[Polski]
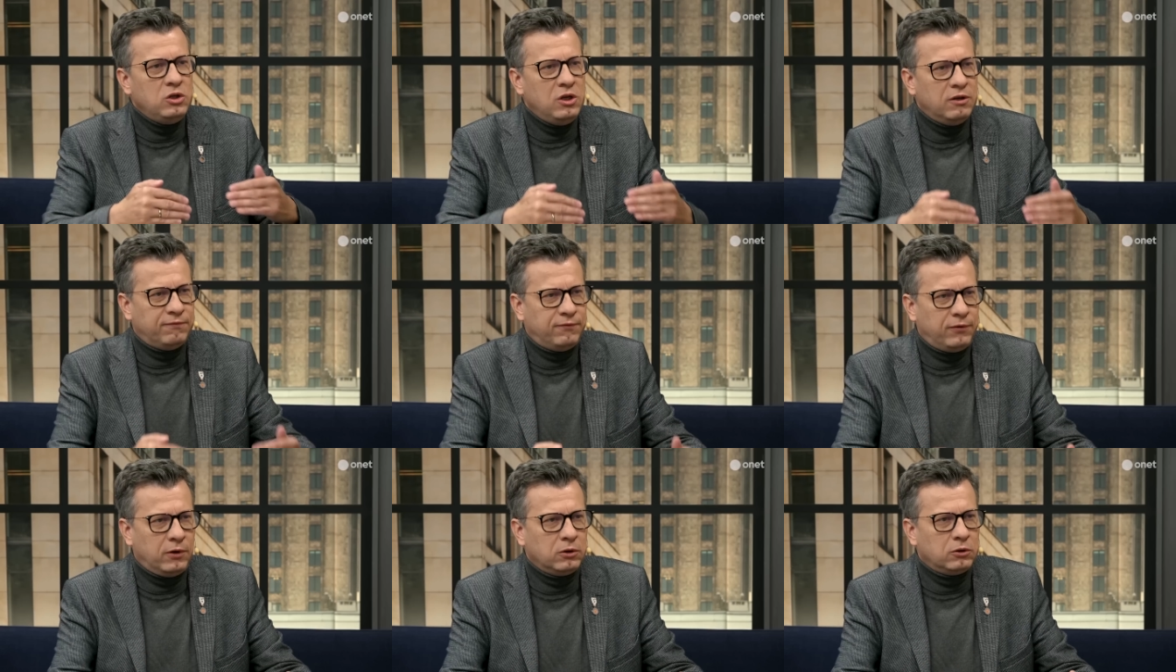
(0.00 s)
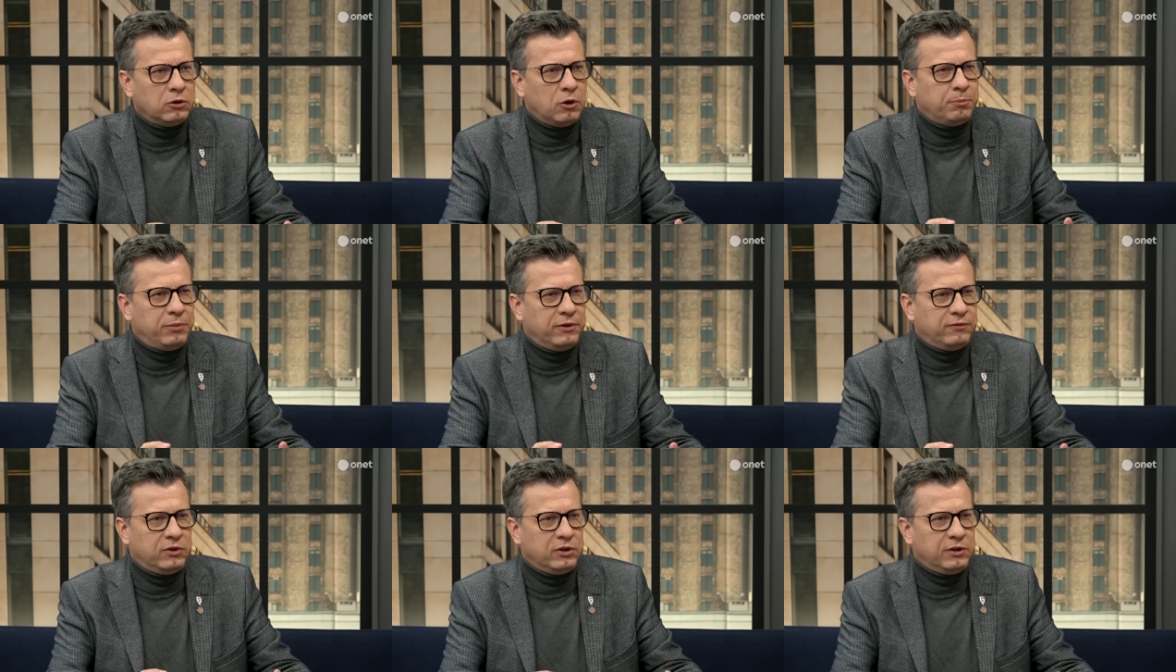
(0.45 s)
nie
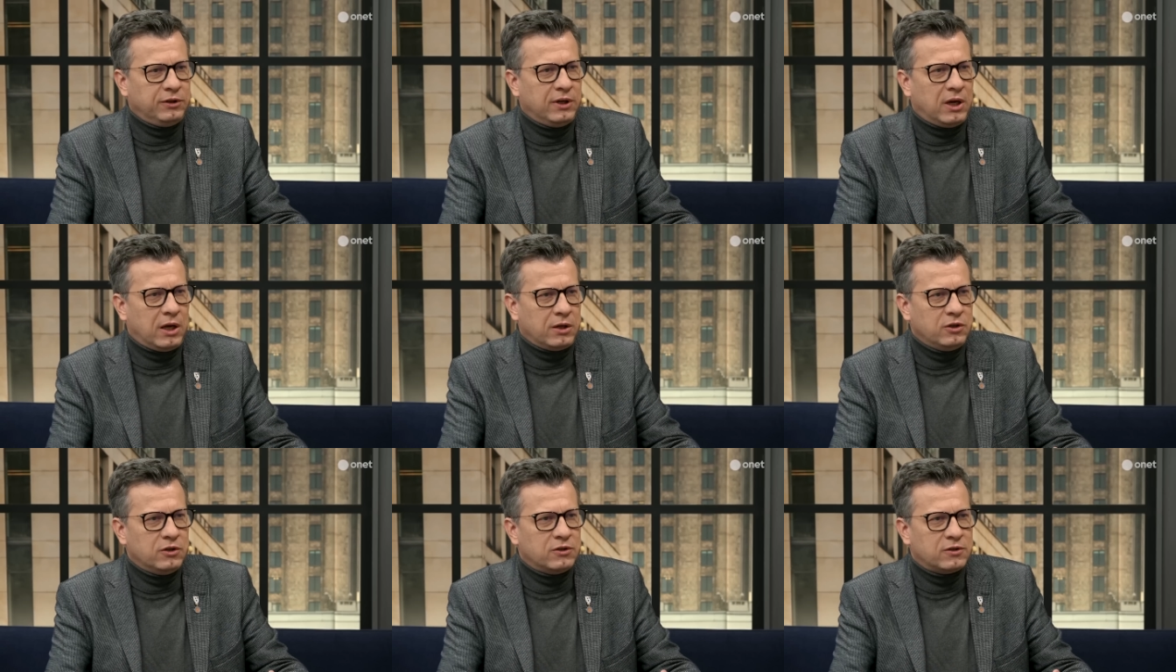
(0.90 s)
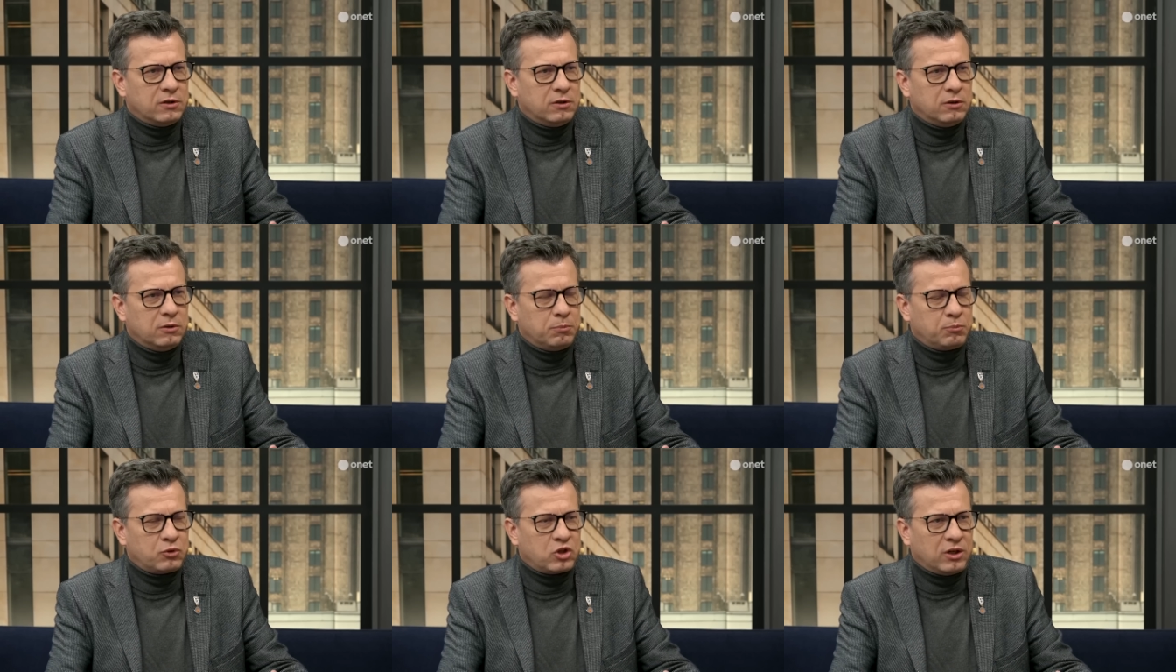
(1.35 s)
wolno pewnych granic
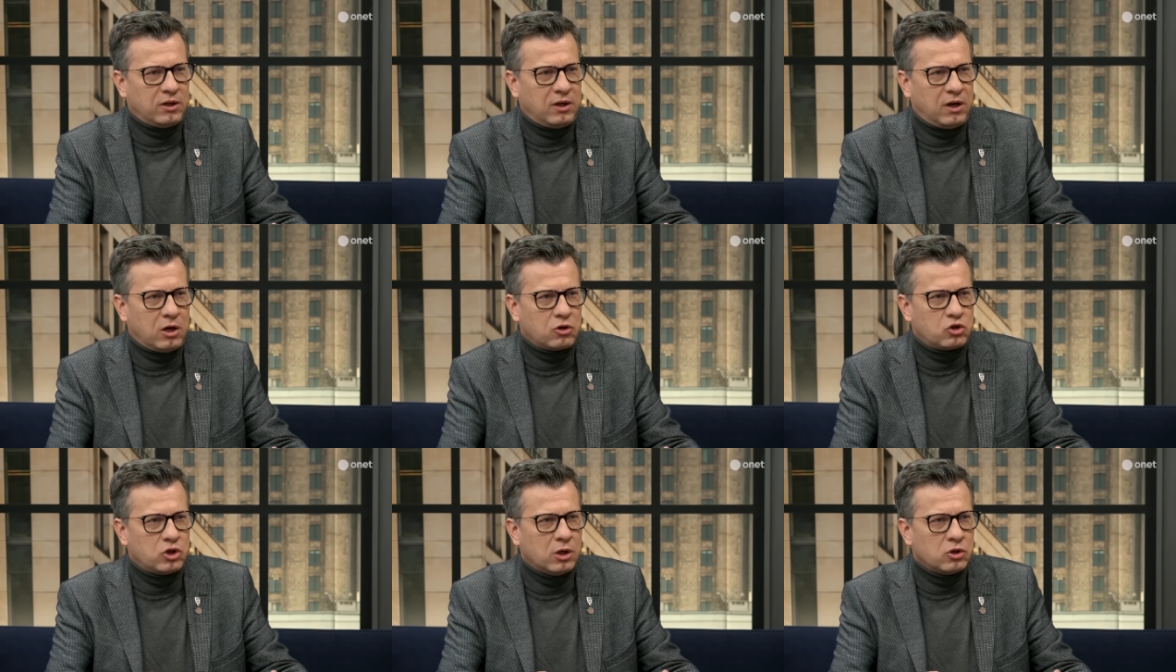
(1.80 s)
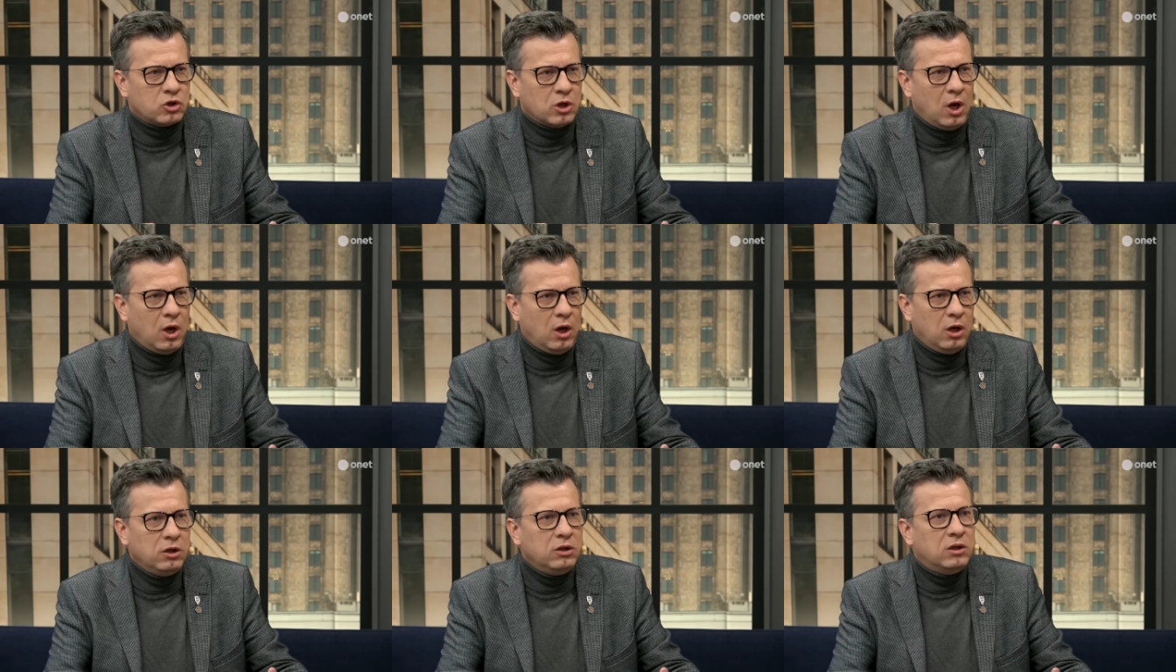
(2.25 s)
przekraczać
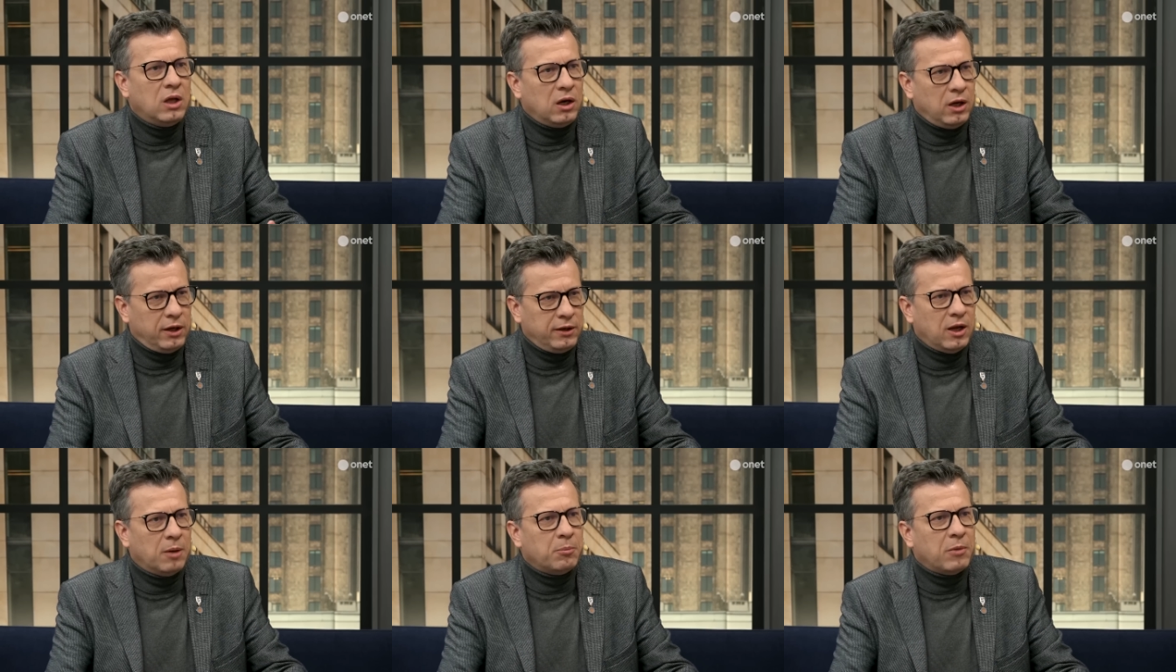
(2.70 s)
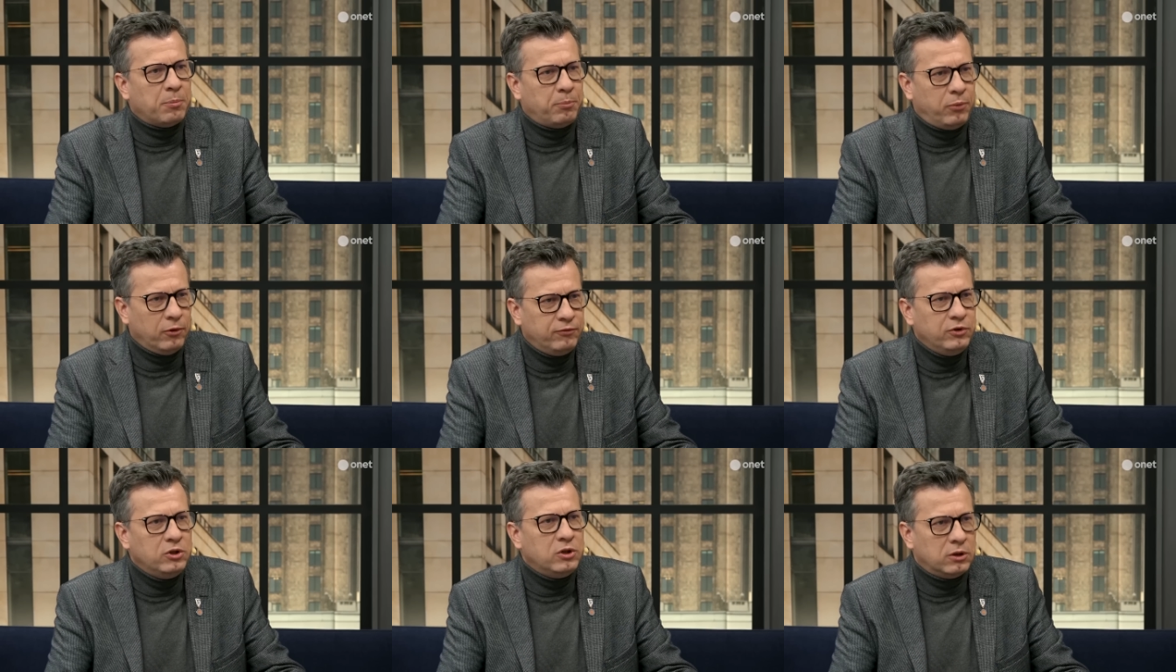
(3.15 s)
i Dalaj Lama
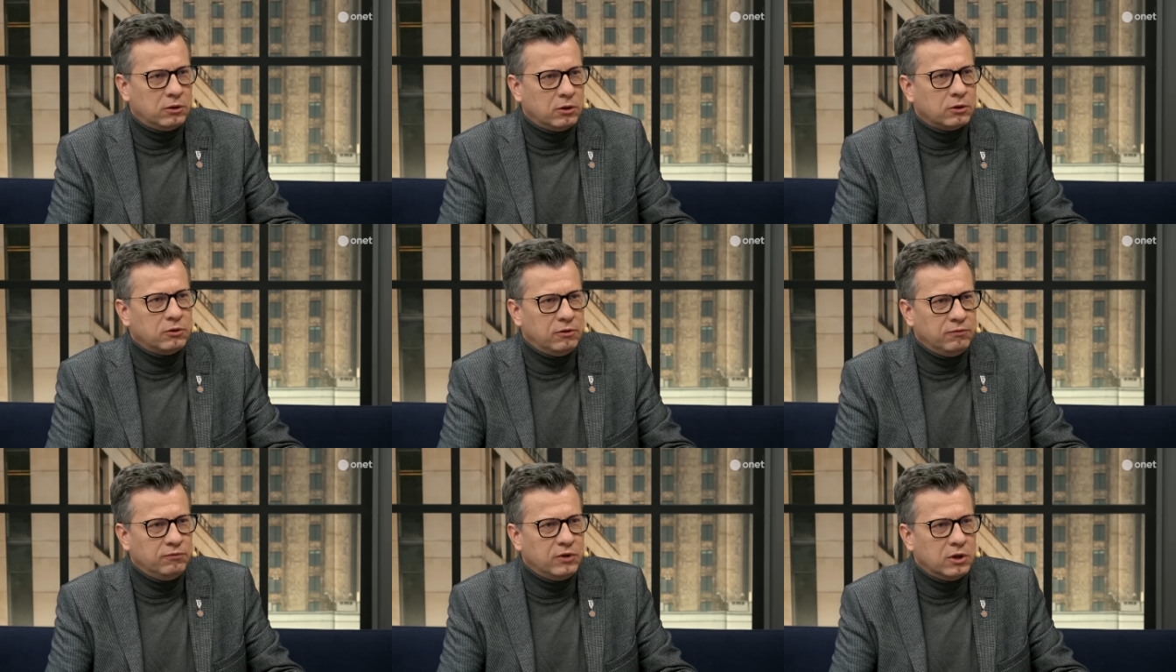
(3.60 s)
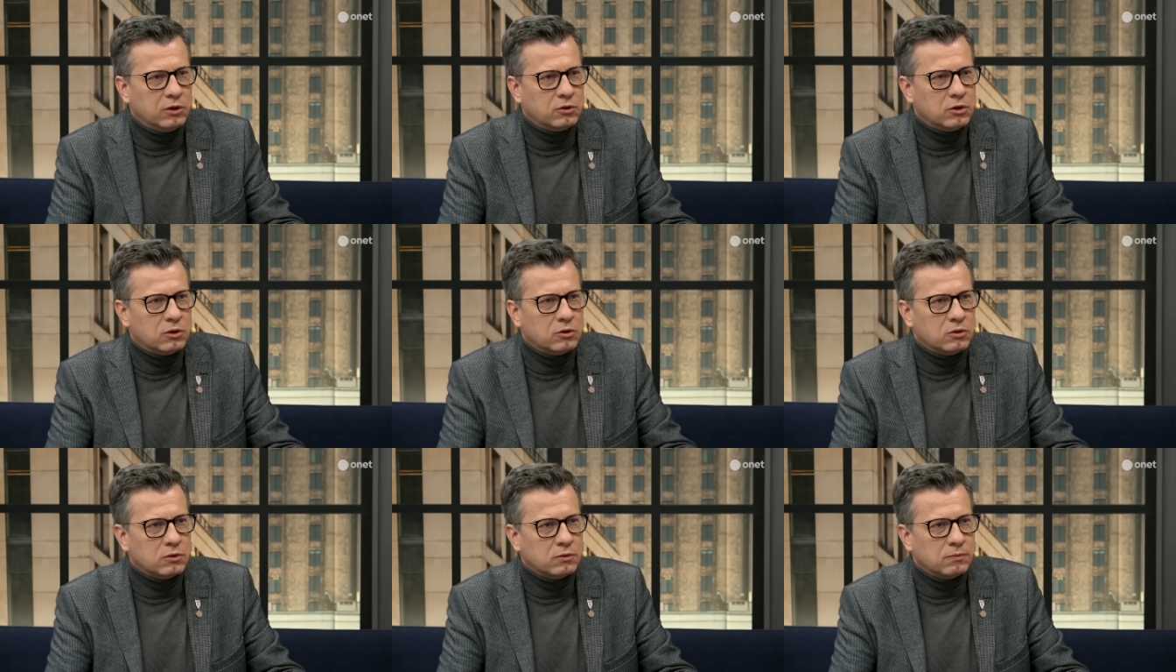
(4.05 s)
powinien o tym
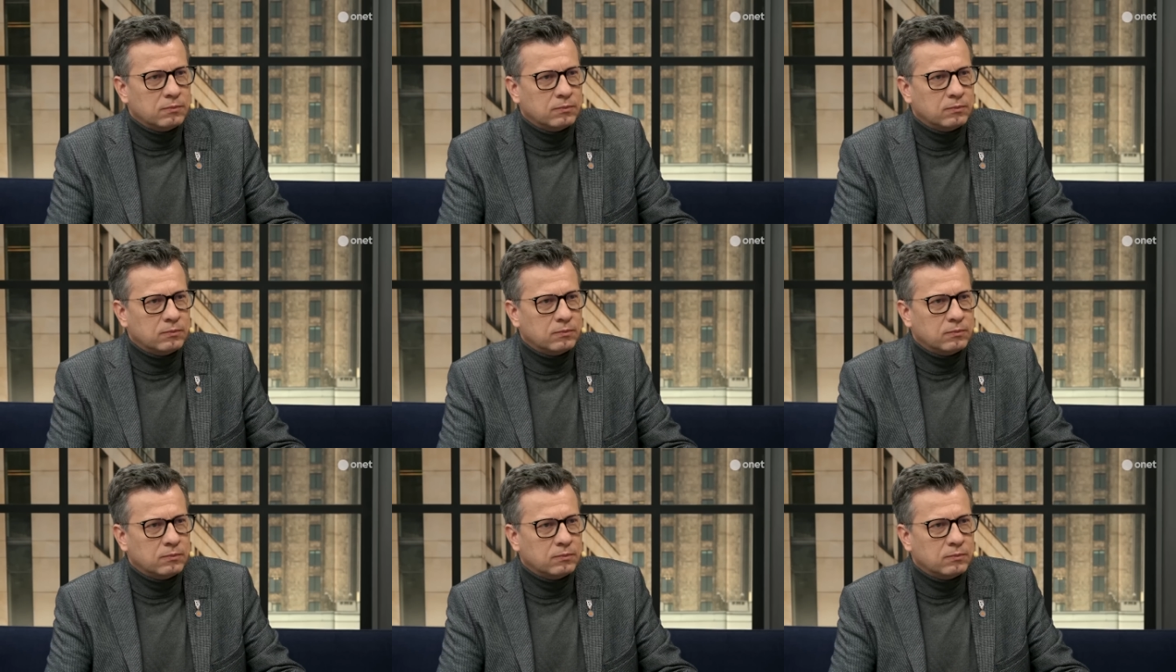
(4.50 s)
wiedzieć.